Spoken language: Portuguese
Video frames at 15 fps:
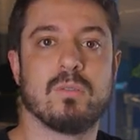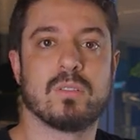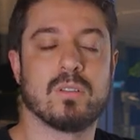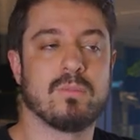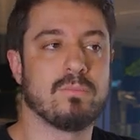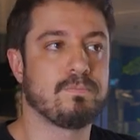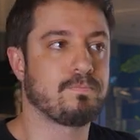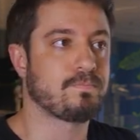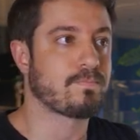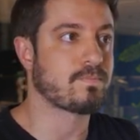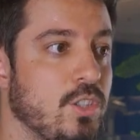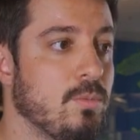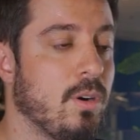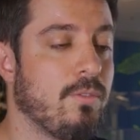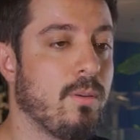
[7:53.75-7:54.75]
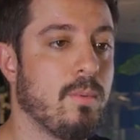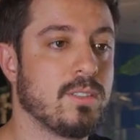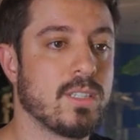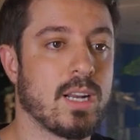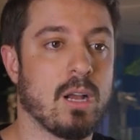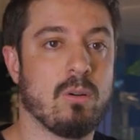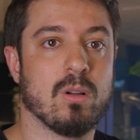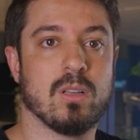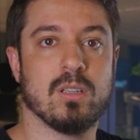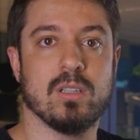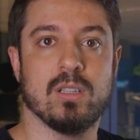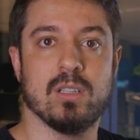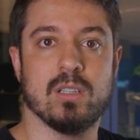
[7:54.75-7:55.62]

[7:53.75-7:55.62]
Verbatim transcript: Então, de uma forma geral,